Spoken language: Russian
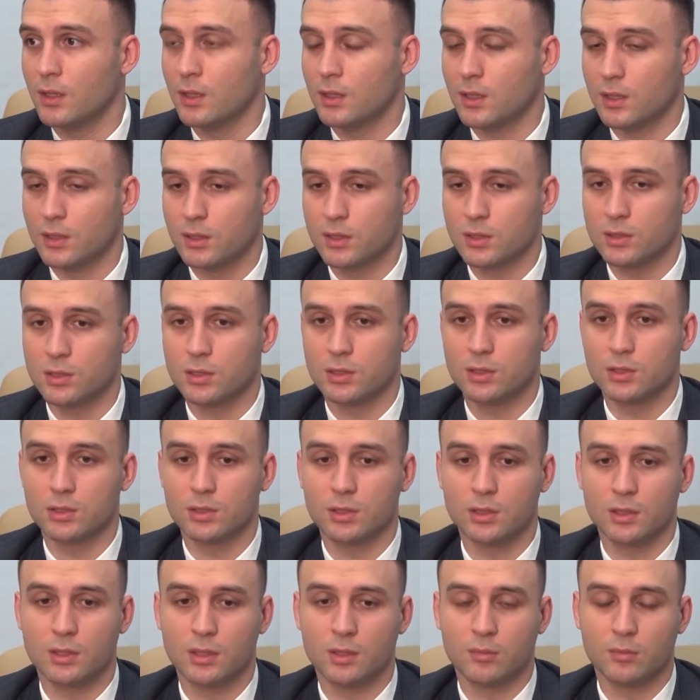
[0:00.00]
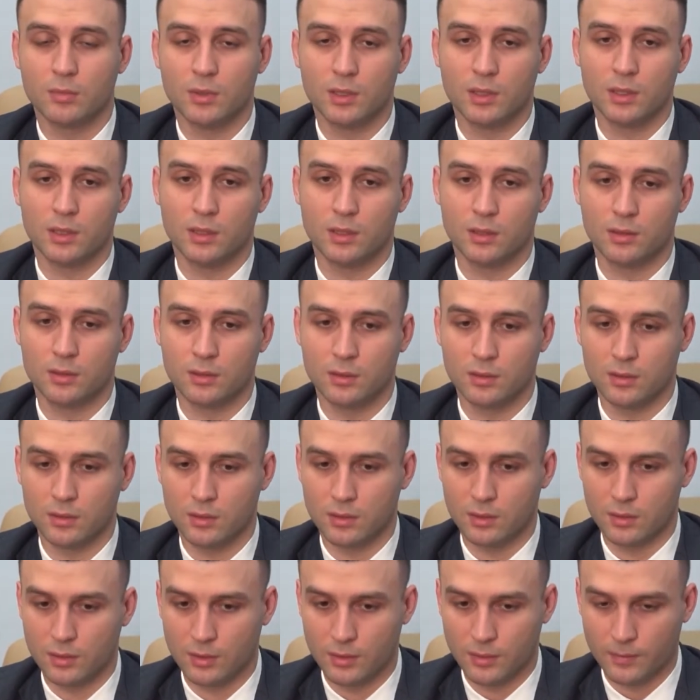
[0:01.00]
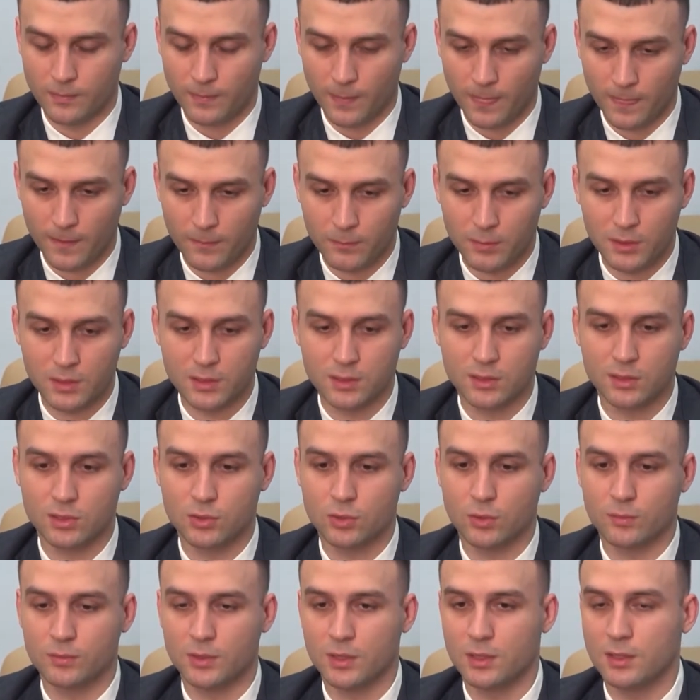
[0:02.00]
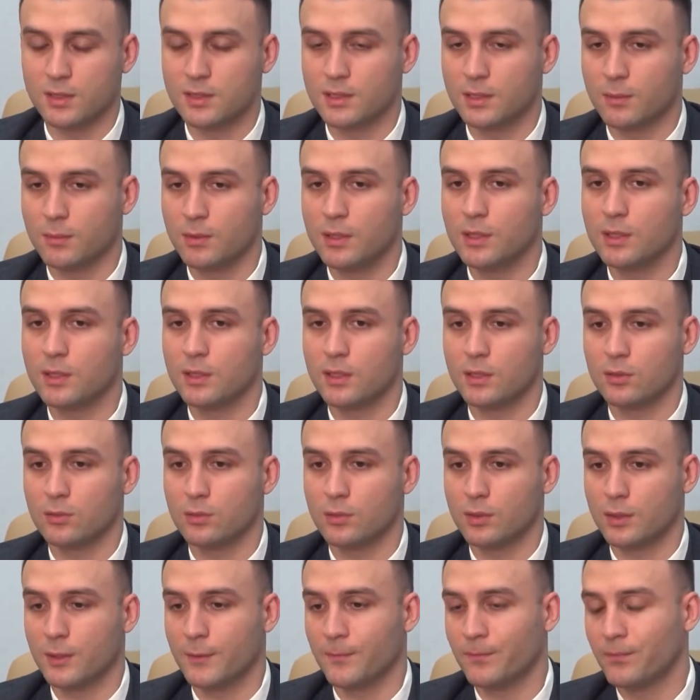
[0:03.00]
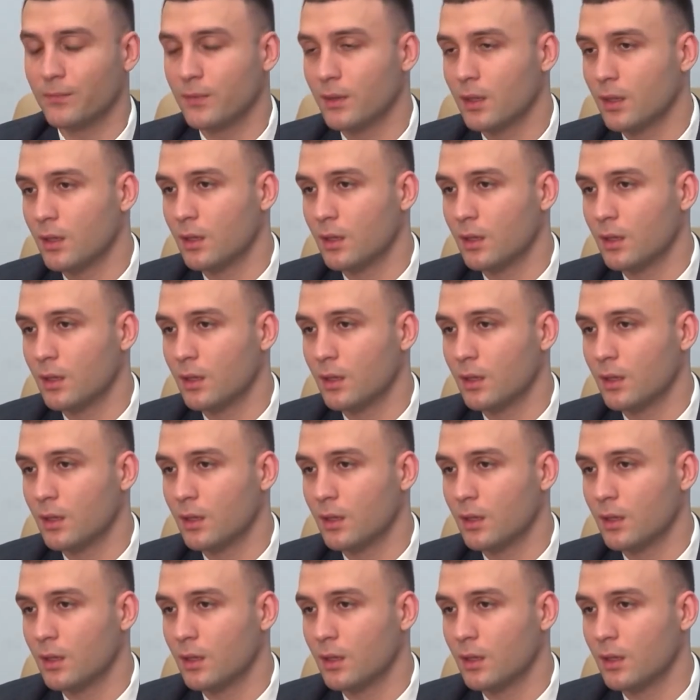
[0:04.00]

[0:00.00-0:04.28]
И, конечно же, мы э, эм, перезачтем те дисциплины, которые